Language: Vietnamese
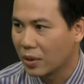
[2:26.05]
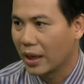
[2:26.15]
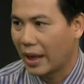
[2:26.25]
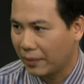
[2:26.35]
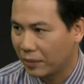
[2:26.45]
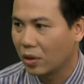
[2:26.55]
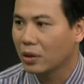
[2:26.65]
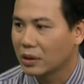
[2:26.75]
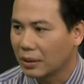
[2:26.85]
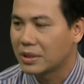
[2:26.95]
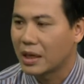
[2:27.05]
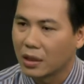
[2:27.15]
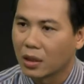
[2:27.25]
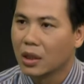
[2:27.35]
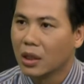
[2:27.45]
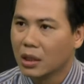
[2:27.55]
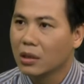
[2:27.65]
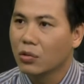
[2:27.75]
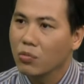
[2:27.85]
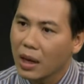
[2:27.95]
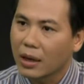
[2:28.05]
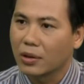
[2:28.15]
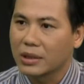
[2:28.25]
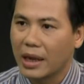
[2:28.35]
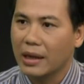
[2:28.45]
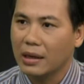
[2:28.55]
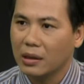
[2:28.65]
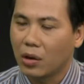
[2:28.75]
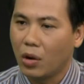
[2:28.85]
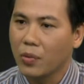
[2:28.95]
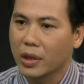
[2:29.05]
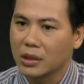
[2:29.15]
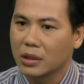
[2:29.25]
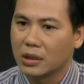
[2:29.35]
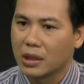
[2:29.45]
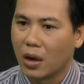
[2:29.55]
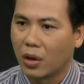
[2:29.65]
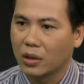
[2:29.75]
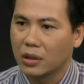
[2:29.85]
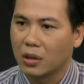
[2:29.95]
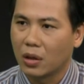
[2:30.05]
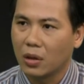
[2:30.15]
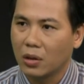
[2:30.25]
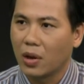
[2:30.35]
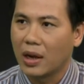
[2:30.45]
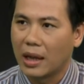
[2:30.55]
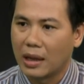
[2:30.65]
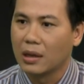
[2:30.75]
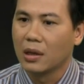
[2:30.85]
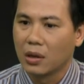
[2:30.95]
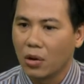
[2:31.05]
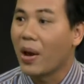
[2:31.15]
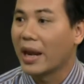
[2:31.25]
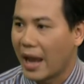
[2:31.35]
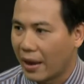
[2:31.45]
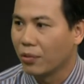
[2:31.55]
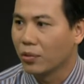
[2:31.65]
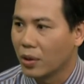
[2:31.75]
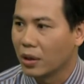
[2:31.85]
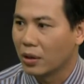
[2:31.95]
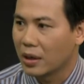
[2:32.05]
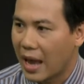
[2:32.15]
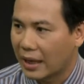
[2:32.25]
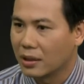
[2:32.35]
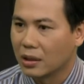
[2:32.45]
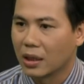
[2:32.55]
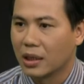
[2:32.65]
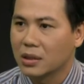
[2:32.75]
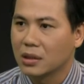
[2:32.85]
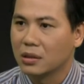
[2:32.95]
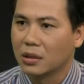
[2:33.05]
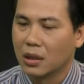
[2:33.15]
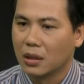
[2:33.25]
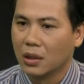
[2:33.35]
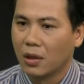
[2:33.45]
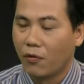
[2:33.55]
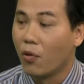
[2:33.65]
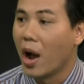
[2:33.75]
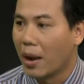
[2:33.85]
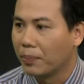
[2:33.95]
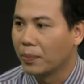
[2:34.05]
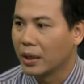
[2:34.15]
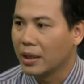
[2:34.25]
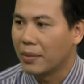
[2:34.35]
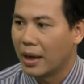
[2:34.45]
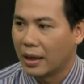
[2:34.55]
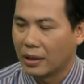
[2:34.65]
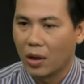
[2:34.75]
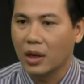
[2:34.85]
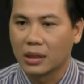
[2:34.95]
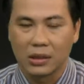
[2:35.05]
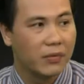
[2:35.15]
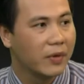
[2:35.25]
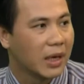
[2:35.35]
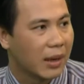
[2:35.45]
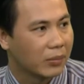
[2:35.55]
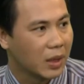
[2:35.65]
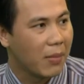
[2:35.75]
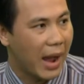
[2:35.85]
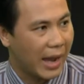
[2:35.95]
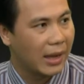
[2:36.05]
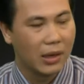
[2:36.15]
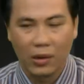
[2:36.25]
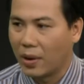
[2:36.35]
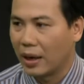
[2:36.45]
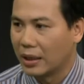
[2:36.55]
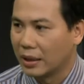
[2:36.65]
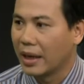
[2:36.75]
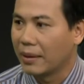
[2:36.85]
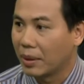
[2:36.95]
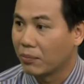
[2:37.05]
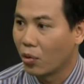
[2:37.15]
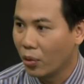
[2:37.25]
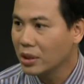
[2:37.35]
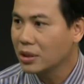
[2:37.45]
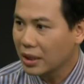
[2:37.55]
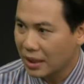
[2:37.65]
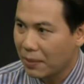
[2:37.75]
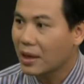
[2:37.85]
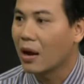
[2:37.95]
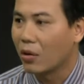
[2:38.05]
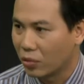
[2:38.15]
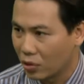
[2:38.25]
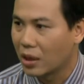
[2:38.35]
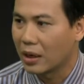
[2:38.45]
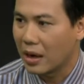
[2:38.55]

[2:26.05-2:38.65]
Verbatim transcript: Dạ. các em nó tham gia được nhưng đúng là nó sẽ có một cái sự gì đó nó nó gọi là nó hoàn hảo đoạn nó đạt được cái sự ờ, phù hợp khi mà đó là những sinh viên năm thứ ba ừ. hoặc là những em năm cuối trước khi bắt đầu đúng không?